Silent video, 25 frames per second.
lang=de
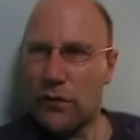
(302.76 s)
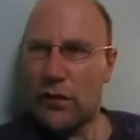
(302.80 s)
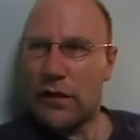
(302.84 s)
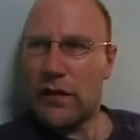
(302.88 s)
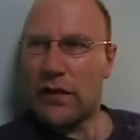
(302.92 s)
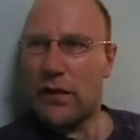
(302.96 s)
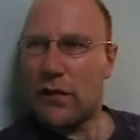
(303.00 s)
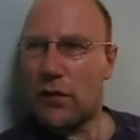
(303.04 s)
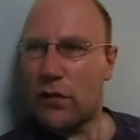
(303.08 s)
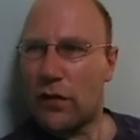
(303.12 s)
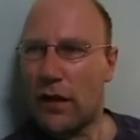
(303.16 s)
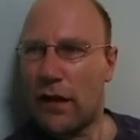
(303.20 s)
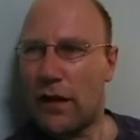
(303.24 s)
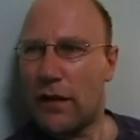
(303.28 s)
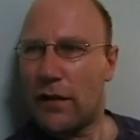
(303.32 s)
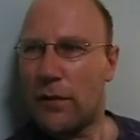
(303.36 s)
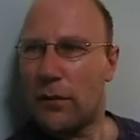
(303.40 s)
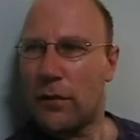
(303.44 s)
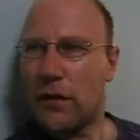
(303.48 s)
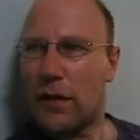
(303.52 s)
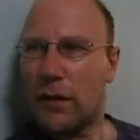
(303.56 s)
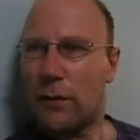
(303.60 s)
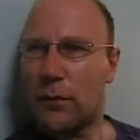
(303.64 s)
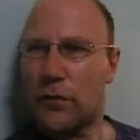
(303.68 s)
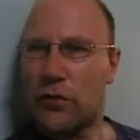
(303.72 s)
was zu
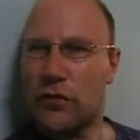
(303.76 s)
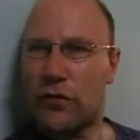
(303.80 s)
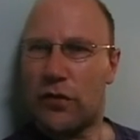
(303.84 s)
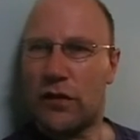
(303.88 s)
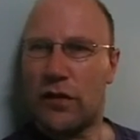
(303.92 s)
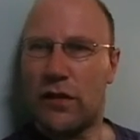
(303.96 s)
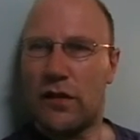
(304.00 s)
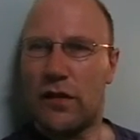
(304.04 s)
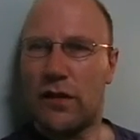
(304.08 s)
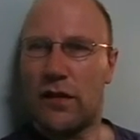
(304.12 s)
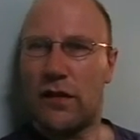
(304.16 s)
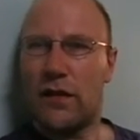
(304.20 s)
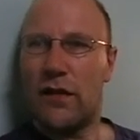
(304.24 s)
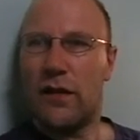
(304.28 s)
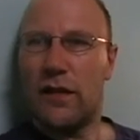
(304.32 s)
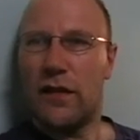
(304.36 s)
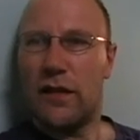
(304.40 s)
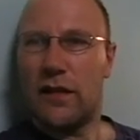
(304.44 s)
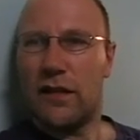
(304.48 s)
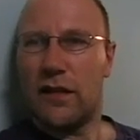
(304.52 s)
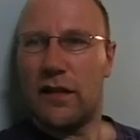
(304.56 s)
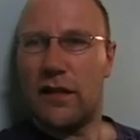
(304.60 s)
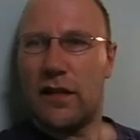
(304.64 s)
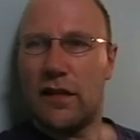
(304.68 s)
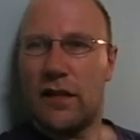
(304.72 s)
einem der bescheuertsten
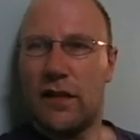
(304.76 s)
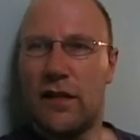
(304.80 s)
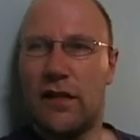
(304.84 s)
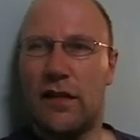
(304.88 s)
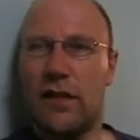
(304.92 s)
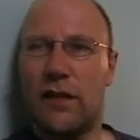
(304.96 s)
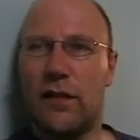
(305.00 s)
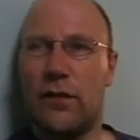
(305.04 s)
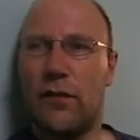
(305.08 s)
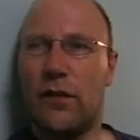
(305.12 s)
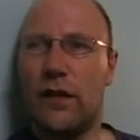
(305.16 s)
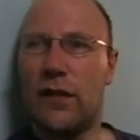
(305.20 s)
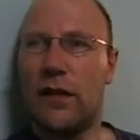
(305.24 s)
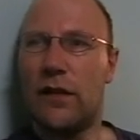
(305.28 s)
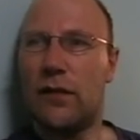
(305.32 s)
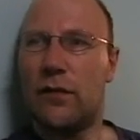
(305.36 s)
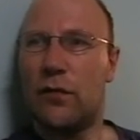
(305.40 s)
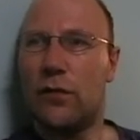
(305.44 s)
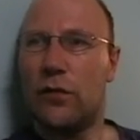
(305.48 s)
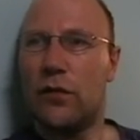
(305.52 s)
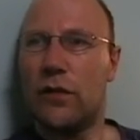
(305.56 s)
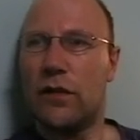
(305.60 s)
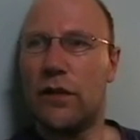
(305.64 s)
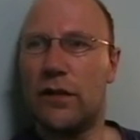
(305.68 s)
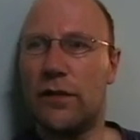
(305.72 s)
Liedertexte gewählt
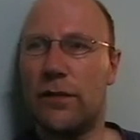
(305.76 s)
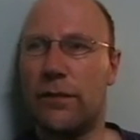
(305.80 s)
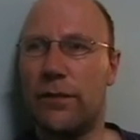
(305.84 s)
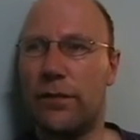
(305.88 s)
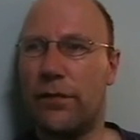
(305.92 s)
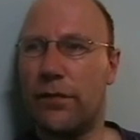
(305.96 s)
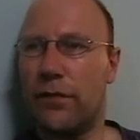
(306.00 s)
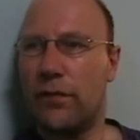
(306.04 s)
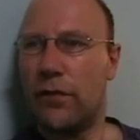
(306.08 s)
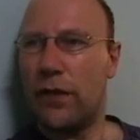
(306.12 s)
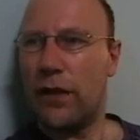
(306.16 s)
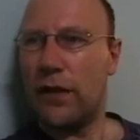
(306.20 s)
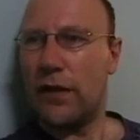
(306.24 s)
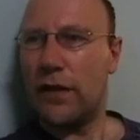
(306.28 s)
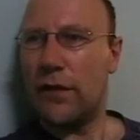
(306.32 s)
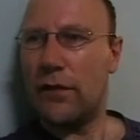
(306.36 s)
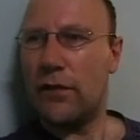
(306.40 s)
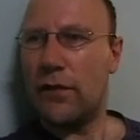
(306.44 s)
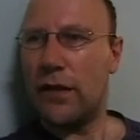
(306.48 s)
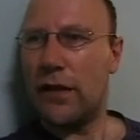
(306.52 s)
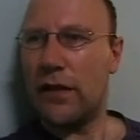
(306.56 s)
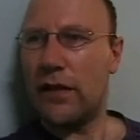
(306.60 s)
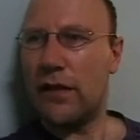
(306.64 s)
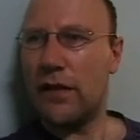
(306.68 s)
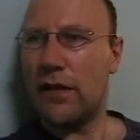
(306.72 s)
wurde weil die
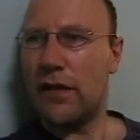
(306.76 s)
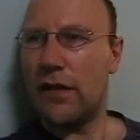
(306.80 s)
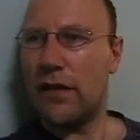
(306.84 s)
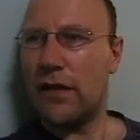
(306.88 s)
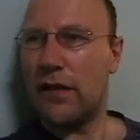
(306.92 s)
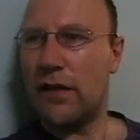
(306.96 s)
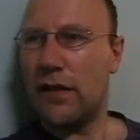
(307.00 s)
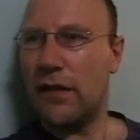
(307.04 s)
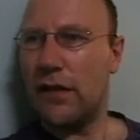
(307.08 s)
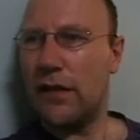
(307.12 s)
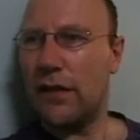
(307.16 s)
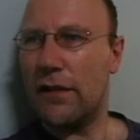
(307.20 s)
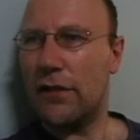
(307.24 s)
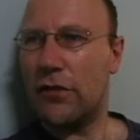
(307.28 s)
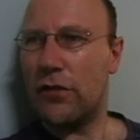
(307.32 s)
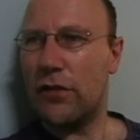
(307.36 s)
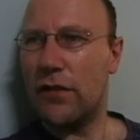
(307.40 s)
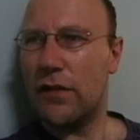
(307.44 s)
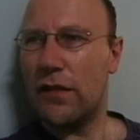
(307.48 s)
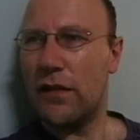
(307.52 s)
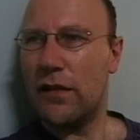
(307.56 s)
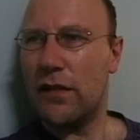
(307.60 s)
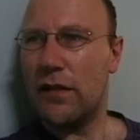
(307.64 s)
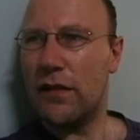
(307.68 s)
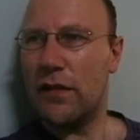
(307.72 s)
weißen Tasten ja
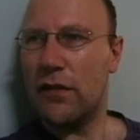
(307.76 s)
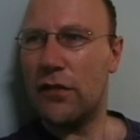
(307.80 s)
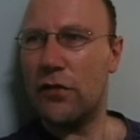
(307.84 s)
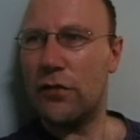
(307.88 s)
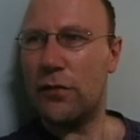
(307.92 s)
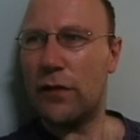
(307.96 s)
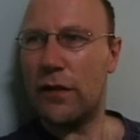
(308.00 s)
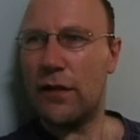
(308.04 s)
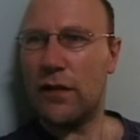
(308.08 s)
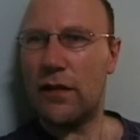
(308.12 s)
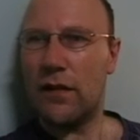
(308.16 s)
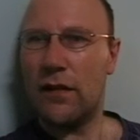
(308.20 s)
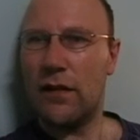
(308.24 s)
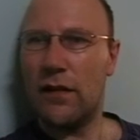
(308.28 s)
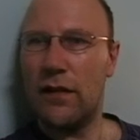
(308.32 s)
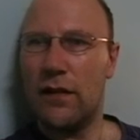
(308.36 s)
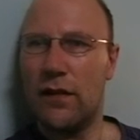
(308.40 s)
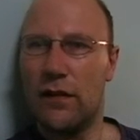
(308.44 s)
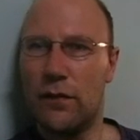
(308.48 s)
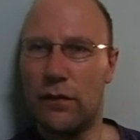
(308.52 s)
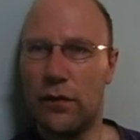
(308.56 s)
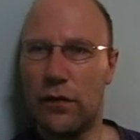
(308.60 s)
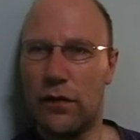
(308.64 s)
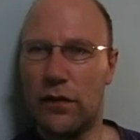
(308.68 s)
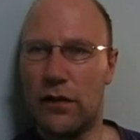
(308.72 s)
schließlich die Schwarzen
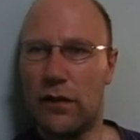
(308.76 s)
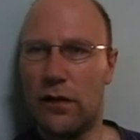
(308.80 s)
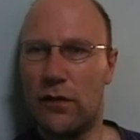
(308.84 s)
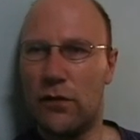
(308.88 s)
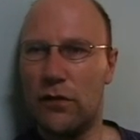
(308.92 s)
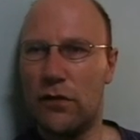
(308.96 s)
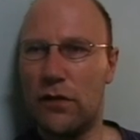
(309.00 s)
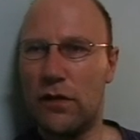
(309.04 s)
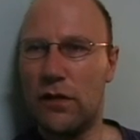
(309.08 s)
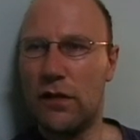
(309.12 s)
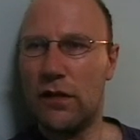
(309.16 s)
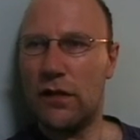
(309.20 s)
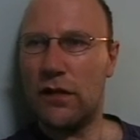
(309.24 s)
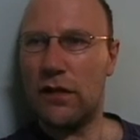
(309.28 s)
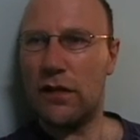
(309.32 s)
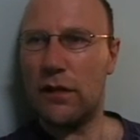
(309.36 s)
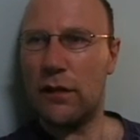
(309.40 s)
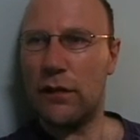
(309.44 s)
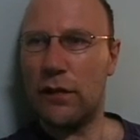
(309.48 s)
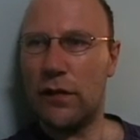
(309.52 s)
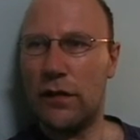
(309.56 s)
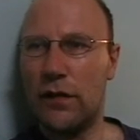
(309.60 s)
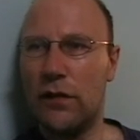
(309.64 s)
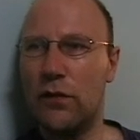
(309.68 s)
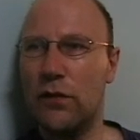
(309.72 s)
nicht vor 300 Jahren
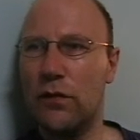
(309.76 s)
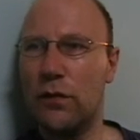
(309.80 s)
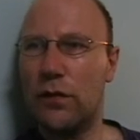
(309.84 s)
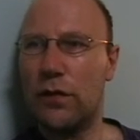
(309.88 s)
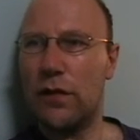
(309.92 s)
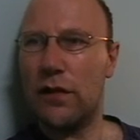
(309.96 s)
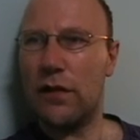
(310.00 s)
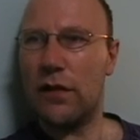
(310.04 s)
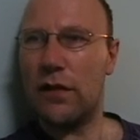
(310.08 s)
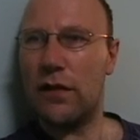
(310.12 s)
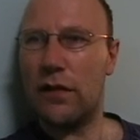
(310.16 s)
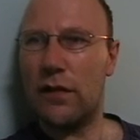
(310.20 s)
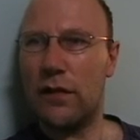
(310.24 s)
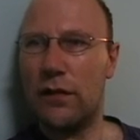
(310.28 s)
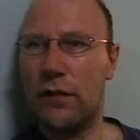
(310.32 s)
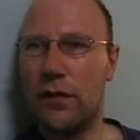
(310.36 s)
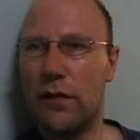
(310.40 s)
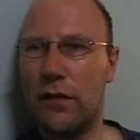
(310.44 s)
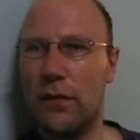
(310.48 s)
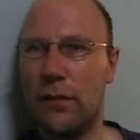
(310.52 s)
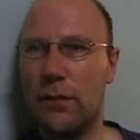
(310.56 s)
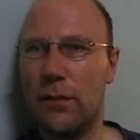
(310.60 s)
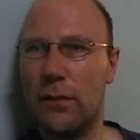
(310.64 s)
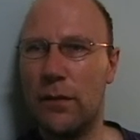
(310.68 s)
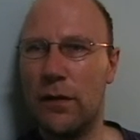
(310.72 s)
gefangen und versklavt
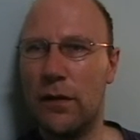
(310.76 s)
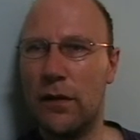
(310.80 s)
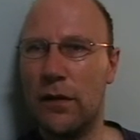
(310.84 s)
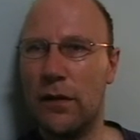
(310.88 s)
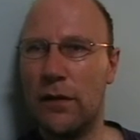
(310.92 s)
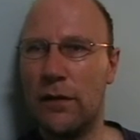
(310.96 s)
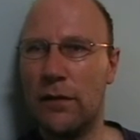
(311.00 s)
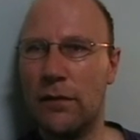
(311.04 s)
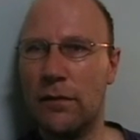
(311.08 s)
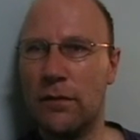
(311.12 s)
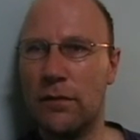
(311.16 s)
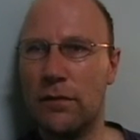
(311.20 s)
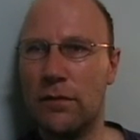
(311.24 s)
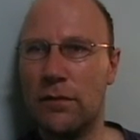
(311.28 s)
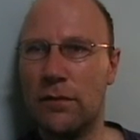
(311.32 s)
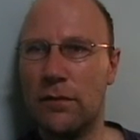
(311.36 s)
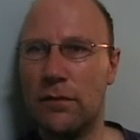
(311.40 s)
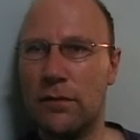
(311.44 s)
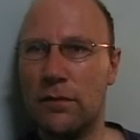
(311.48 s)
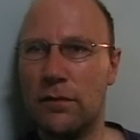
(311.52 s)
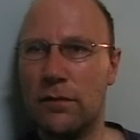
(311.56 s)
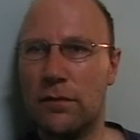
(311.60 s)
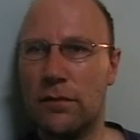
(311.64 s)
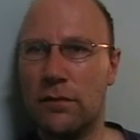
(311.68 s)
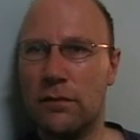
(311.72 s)

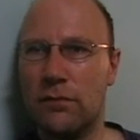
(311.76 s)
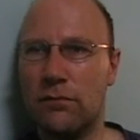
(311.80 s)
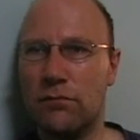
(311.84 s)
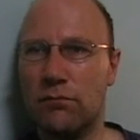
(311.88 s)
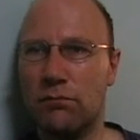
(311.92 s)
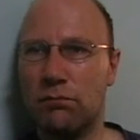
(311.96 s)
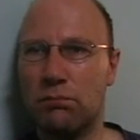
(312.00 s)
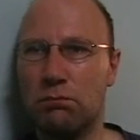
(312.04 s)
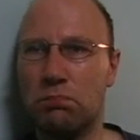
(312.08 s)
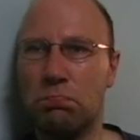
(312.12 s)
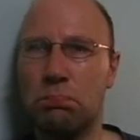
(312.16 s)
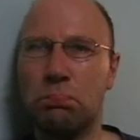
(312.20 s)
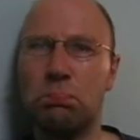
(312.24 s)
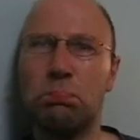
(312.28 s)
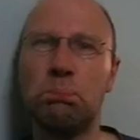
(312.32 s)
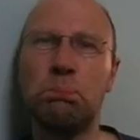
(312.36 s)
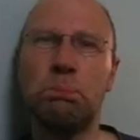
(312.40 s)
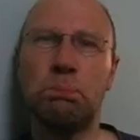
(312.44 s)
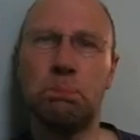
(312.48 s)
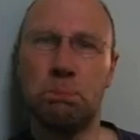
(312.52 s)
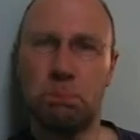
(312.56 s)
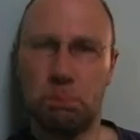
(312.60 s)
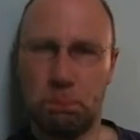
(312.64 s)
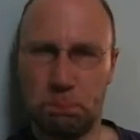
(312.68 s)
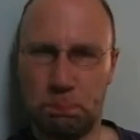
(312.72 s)
haben.
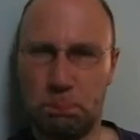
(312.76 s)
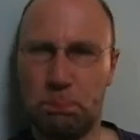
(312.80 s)
Mm.